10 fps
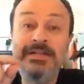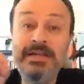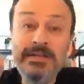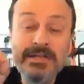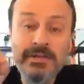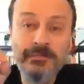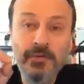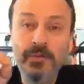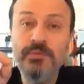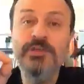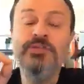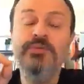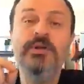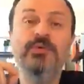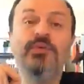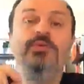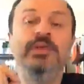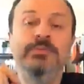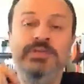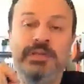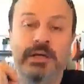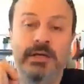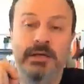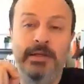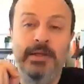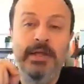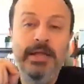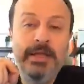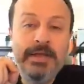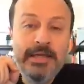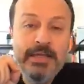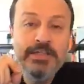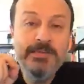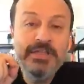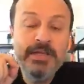din kılıfı olduğu için ona dokunulamayacak. Hiçbir şey